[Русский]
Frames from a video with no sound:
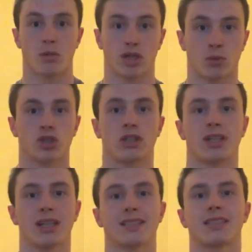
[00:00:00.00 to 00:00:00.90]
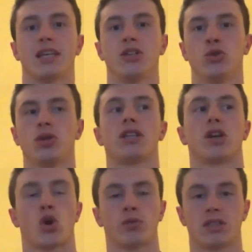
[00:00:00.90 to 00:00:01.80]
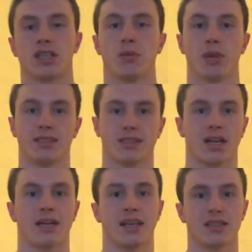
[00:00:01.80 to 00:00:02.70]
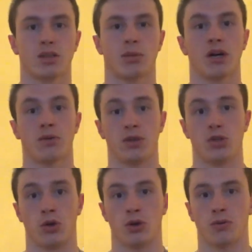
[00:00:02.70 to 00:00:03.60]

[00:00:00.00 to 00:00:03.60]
Потому что 13 июня это ровно 3 месяца, как я снимаю видео.